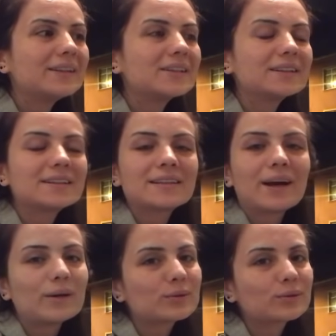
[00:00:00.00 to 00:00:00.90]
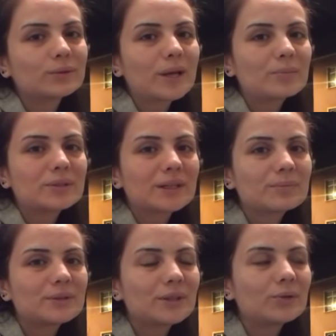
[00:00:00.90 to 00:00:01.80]
Canı sağ olsun
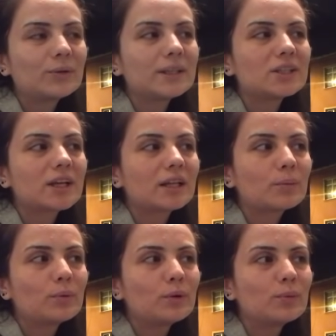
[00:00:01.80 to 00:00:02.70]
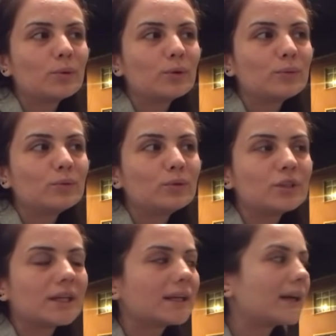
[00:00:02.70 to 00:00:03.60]
yapacak bir şey yok. inşallah böyle böyle
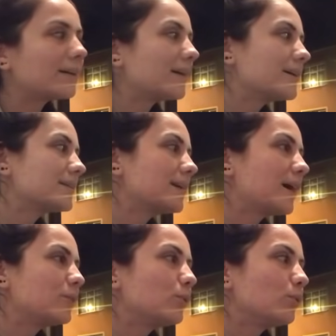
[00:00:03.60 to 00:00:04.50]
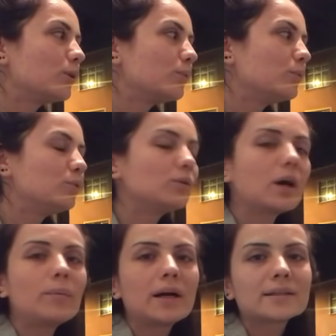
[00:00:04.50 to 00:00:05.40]
büyüyecekler. Azra'yı da öyle
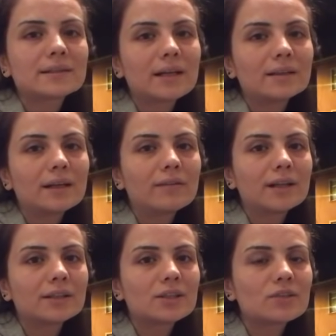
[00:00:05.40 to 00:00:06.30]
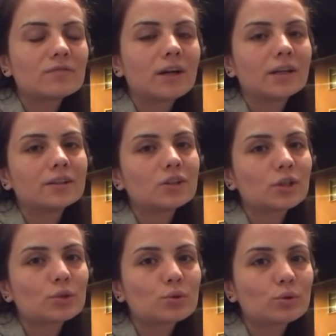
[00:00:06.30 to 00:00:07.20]
büyüttük. Ama Azra'da avantajım vardı.
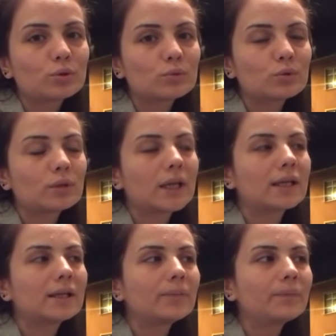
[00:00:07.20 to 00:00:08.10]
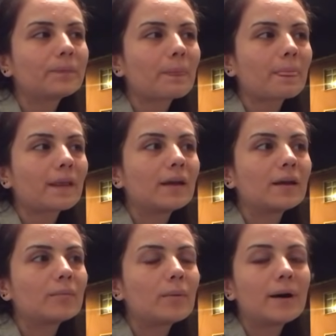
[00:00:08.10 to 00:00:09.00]
Çalışıyordum sürekli.
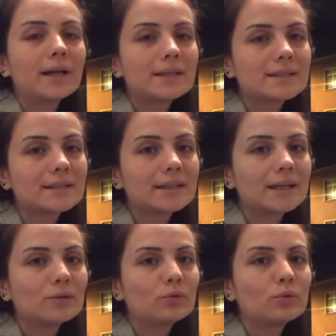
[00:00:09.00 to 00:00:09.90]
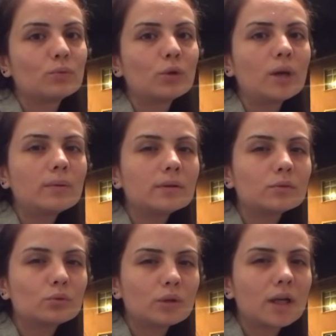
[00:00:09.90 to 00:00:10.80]
Ee, babaannesiyleydi gün boyu
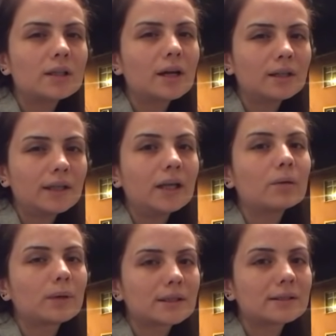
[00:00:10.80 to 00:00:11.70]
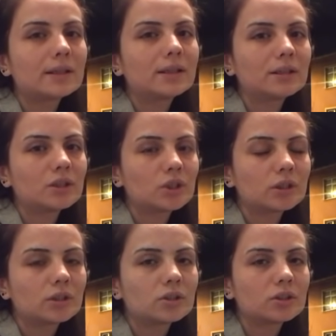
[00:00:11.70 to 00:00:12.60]
ama duru kadar da yaramaz değildi
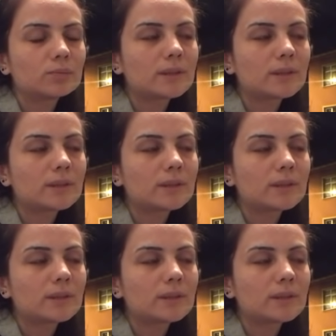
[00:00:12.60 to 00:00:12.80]
işin açığı.